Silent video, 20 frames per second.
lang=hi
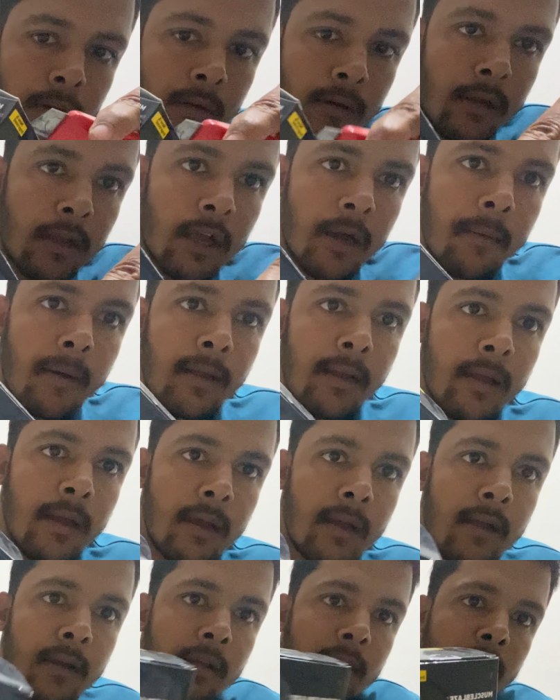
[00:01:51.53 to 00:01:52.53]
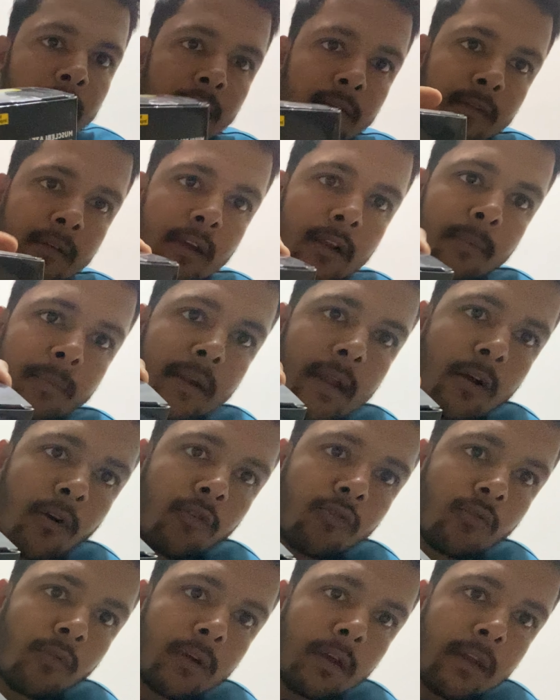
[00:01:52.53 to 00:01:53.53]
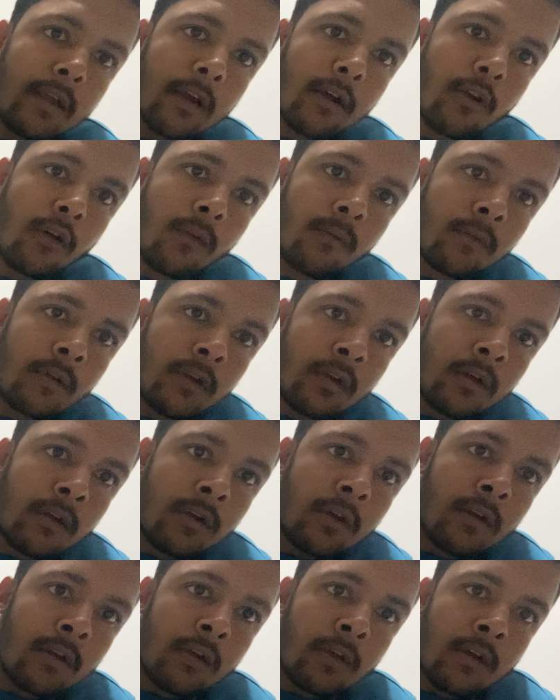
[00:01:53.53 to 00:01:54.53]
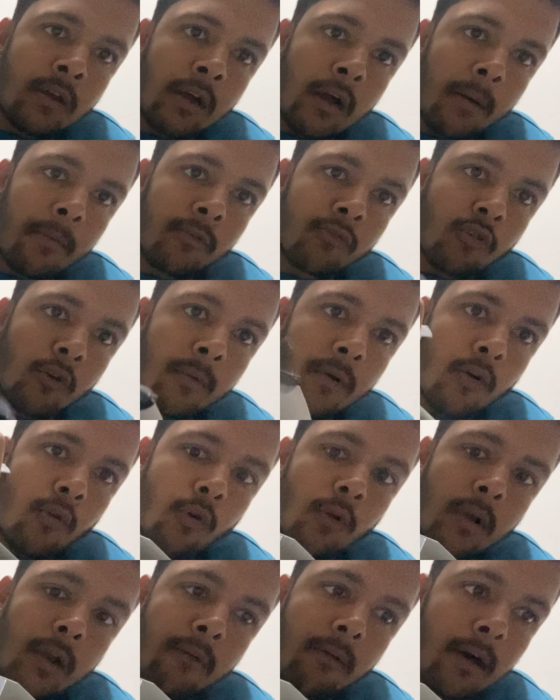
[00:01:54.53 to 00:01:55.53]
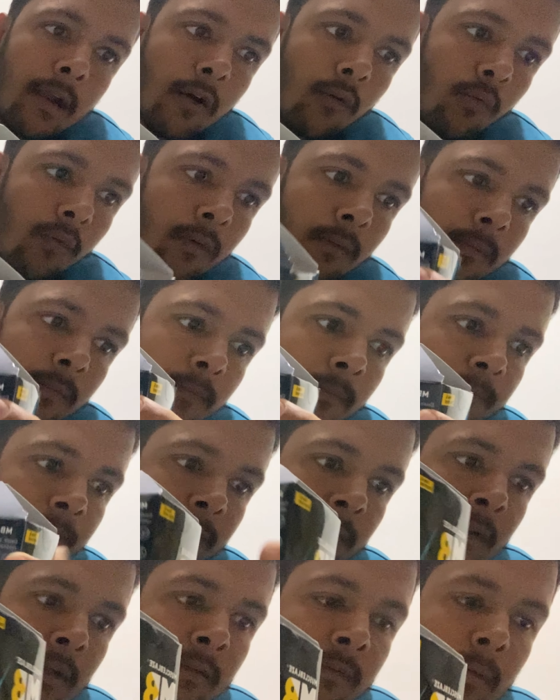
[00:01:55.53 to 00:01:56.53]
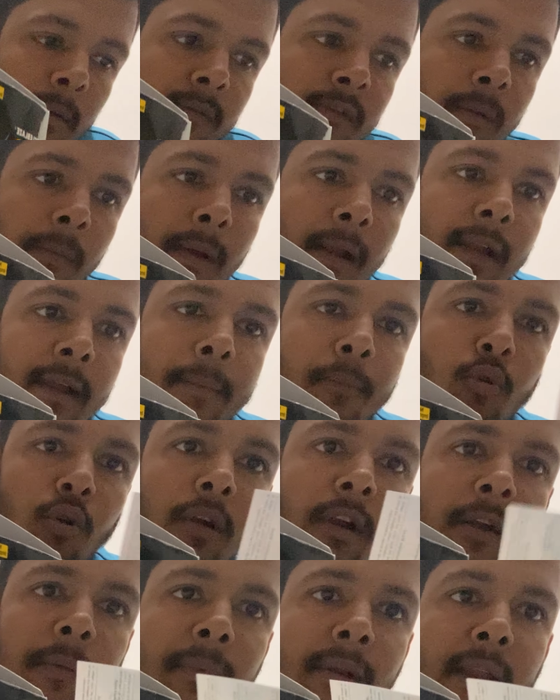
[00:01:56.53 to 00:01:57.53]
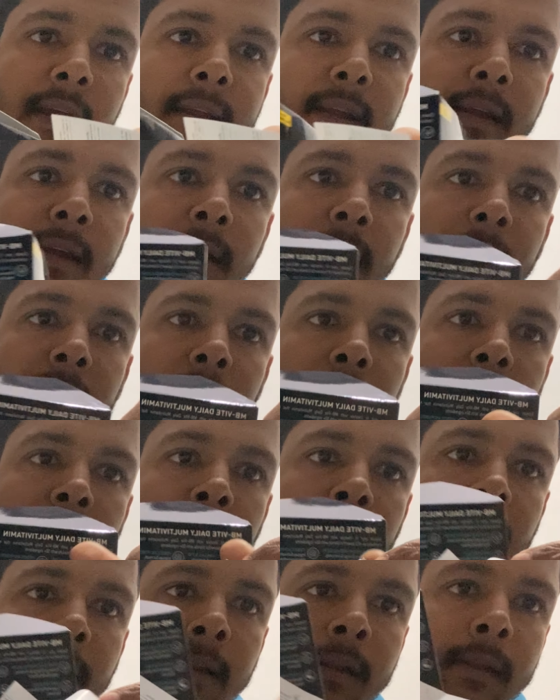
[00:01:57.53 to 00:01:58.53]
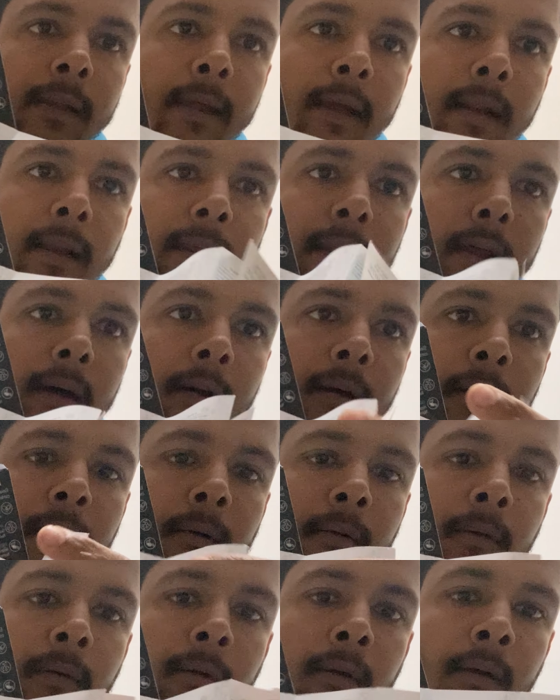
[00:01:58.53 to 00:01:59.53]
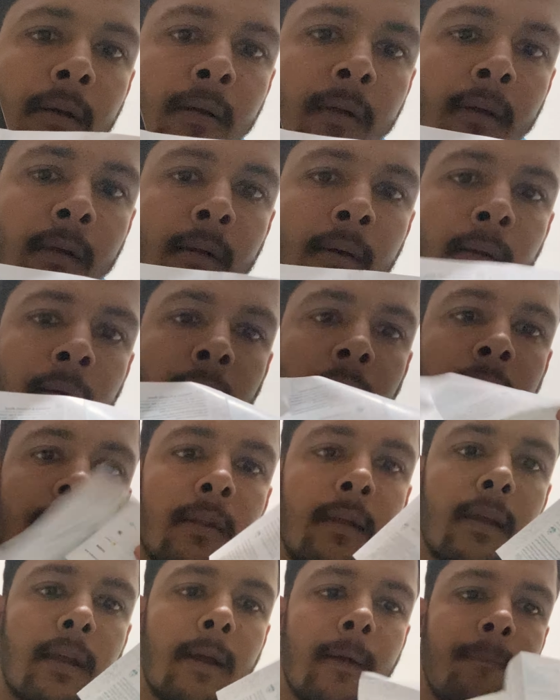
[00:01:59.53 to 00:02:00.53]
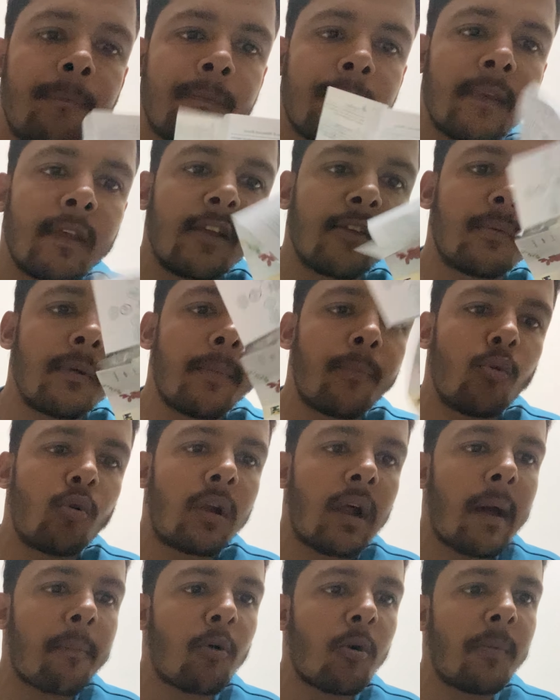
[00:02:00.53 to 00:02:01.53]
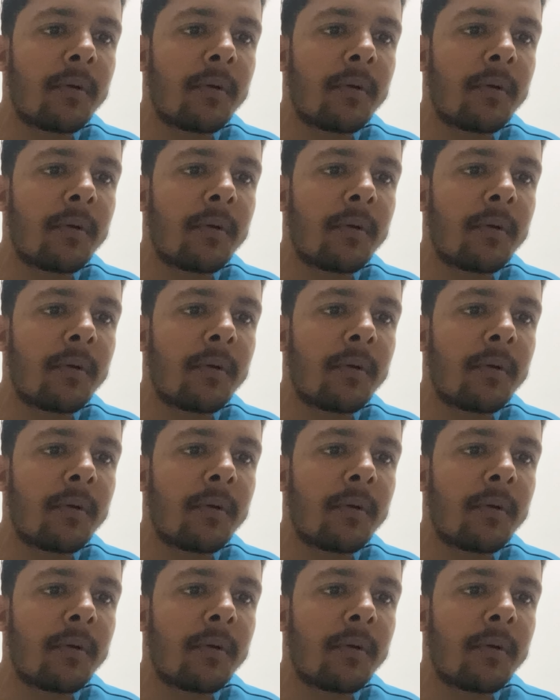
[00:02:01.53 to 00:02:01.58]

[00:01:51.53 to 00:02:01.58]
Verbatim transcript: ठीक है भाई सील ब्रेक हो चुकी है देख लो अब इसको मैं खोलने वाला हूँ सबसे पहले ये बुकलेट मिलेगी देख लेना ठीक है इसमें पूरा आपको